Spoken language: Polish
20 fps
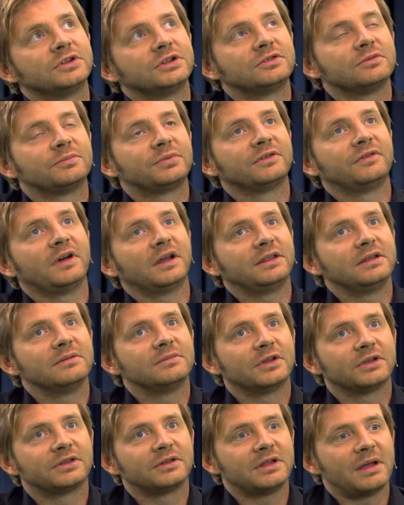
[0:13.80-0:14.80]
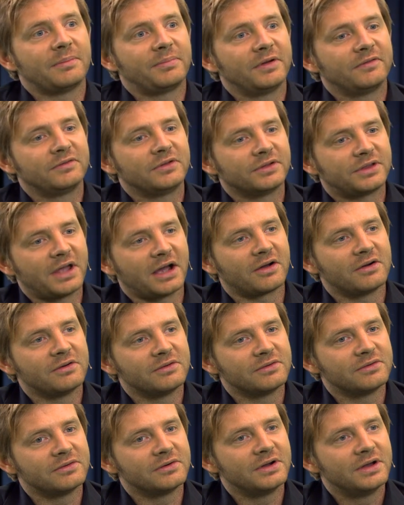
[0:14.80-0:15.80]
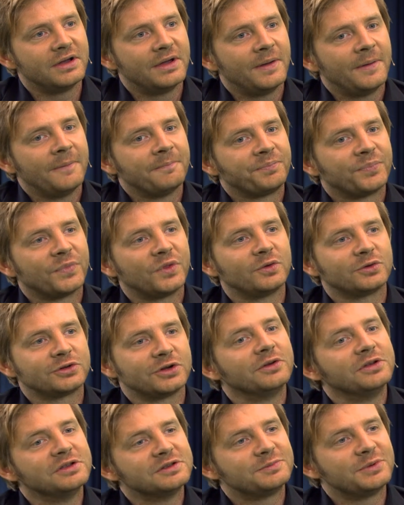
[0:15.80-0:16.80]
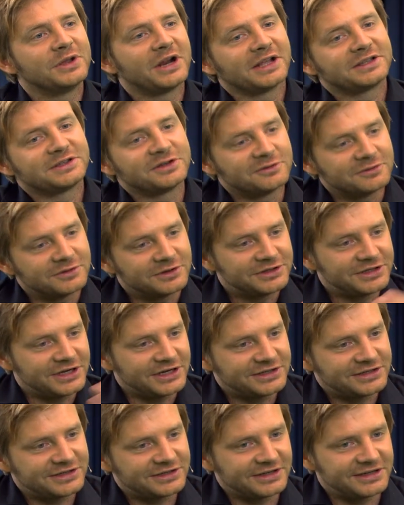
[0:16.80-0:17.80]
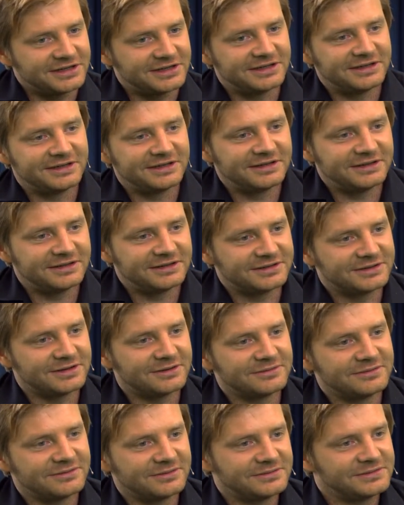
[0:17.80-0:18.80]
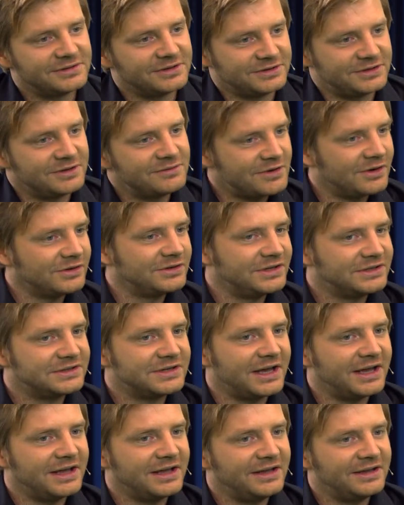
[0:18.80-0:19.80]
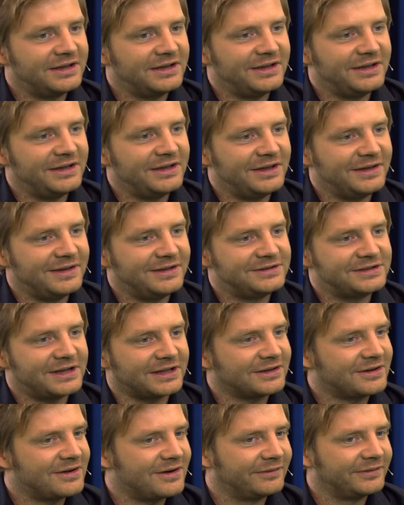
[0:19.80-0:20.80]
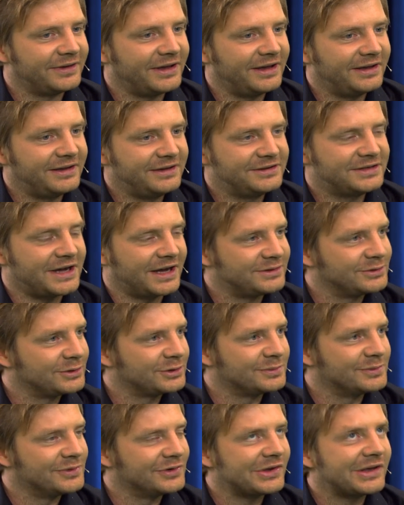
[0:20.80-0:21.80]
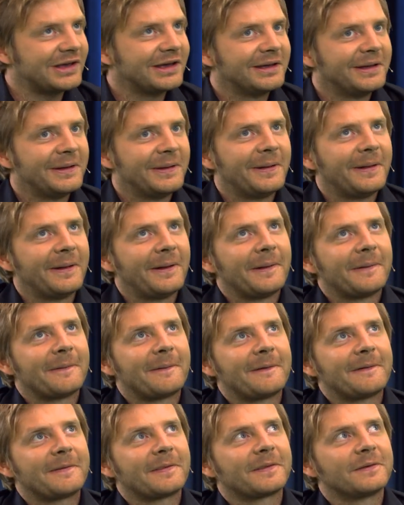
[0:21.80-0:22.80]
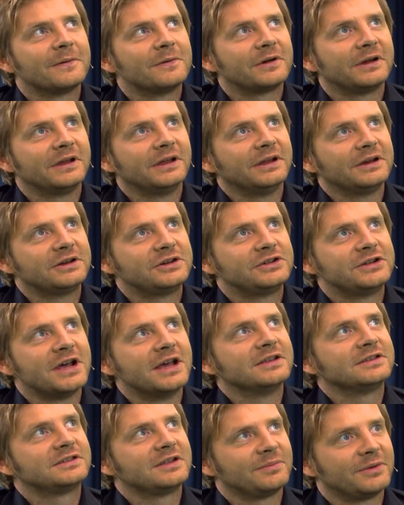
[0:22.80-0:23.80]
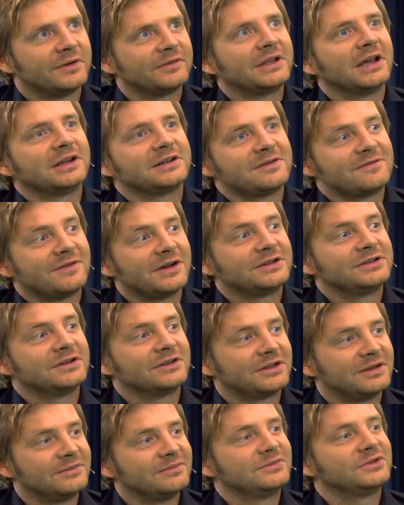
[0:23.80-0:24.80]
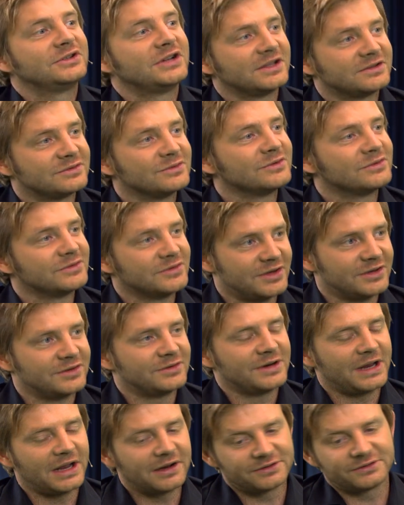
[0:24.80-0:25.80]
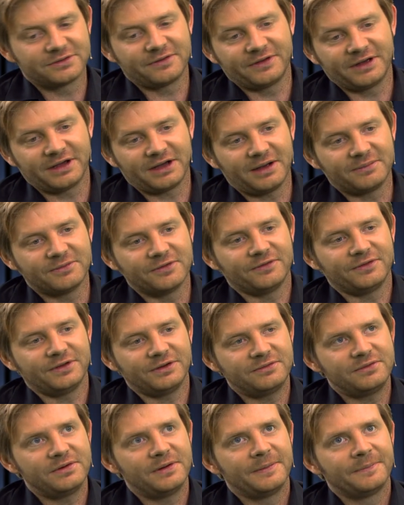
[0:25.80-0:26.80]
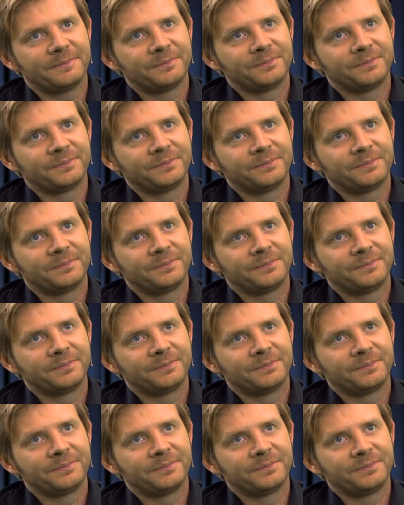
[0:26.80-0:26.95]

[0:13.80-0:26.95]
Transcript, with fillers: życiu prywatnym, no to na pewno taką dużą inspiracją gdzieś e, są, no są rodzice i, i, dziadkowie, i dziadziuś mój, który często powtarzał właśnie o tym szacunku do drugiego człowieka, mówił.